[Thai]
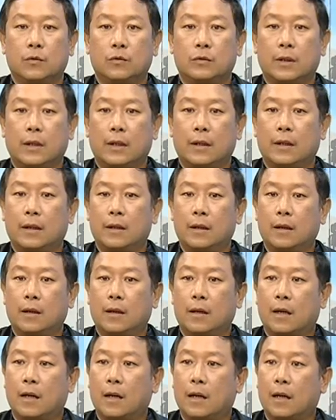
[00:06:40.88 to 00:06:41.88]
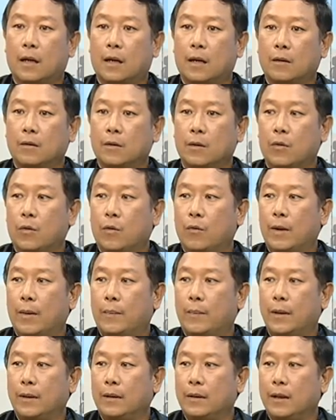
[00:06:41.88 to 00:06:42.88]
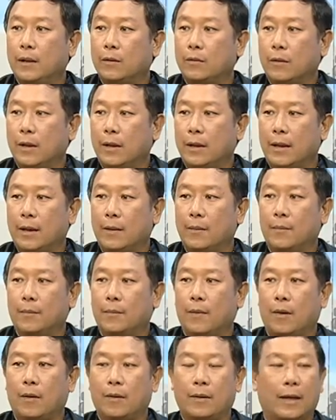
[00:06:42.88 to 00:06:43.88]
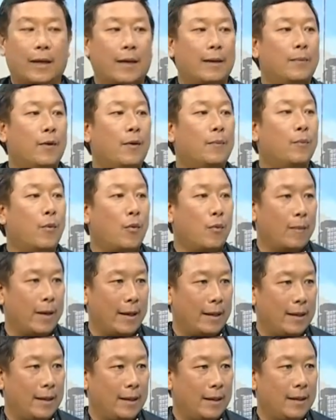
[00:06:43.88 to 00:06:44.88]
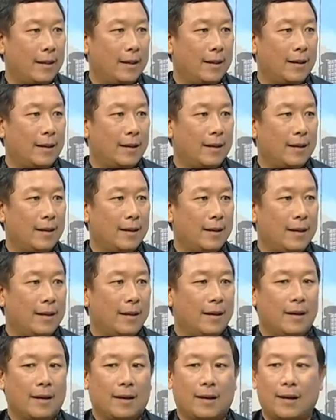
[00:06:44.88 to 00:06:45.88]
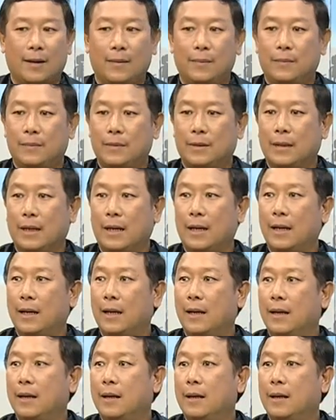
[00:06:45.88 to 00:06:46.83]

มูเซอร์คือเขาจะดูว่าพื้นที่ตรงนี้เนี่ยเหมาะในการเพาะปลูกไหมครับ ครับ ถ้า